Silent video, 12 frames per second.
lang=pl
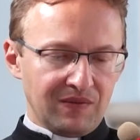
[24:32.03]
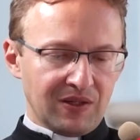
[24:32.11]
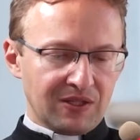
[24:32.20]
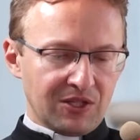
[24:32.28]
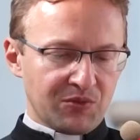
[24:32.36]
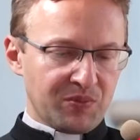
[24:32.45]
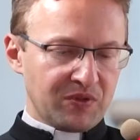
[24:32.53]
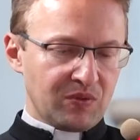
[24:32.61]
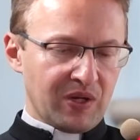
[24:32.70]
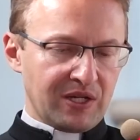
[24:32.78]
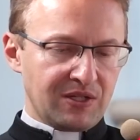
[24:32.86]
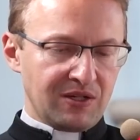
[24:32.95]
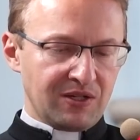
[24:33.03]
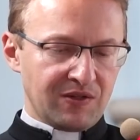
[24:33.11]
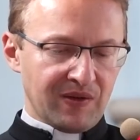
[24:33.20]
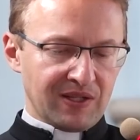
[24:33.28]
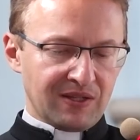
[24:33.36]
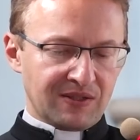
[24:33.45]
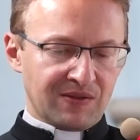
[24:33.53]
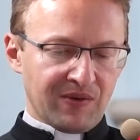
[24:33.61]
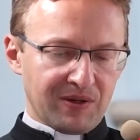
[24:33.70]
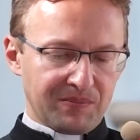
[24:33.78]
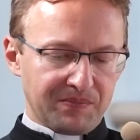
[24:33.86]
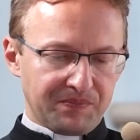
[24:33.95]
Więc też posłuchajcie jej
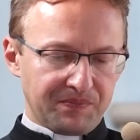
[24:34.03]
świadectwa.